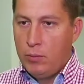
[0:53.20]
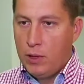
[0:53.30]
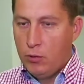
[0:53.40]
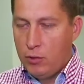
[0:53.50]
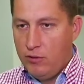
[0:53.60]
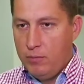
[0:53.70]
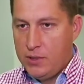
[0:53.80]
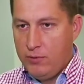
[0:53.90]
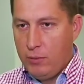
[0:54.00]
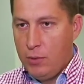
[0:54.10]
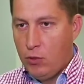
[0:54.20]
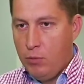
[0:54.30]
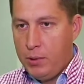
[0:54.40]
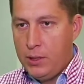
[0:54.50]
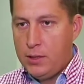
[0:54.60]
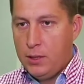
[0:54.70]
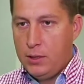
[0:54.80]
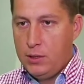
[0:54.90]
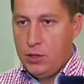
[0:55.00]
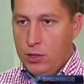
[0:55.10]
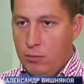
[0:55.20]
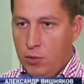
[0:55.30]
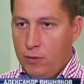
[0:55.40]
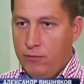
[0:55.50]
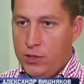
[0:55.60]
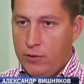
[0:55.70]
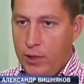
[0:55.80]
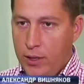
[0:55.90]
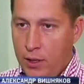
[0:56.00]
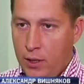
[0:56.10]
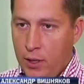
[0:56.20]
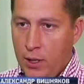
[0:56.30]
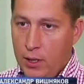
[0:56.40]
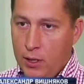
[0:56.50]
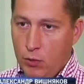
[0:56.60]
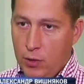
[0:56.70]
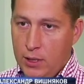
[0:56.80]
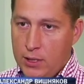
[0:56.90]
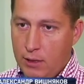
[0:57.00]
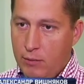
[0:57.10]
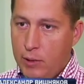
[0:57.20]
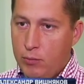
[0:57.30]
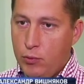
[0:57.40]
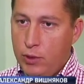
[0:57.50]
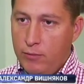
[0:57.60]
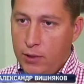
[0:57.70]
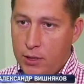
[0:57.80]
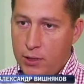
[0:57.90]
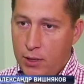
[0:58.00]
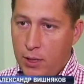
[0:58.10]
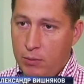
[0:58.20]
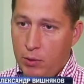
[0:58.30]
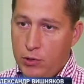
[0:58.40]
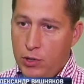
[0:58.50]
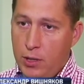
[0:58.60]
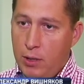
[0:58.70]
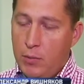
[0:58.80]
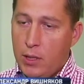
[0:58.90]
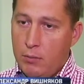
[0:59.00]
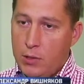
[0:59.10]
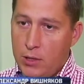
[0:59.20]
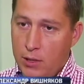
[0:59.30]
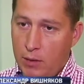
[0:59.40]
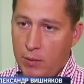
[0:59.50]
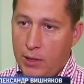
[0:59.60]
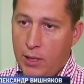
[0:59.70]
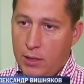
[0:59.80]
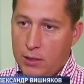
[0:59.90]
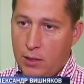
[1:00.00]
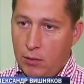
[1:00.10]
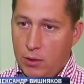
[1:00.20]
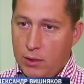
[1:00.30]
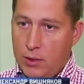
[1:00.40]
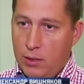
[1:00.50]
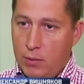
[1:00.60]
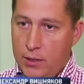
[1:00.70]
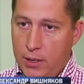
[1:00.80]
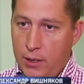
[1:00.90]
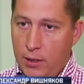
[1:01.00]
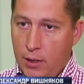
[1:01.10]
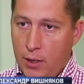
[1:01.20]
продуктов мы сформируем 50 тысяч наборов выживания, которые доставим на пункты выдачи для получения мирными жителями Донецкой и Луганской областей.